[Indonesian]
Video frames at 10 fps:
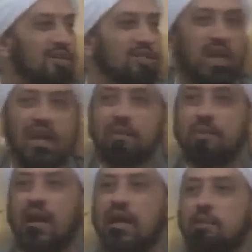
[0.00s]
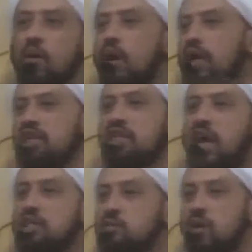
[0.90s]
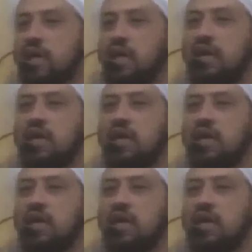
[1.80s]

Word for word: Jangan menganggap orang ini jahat semuanya karena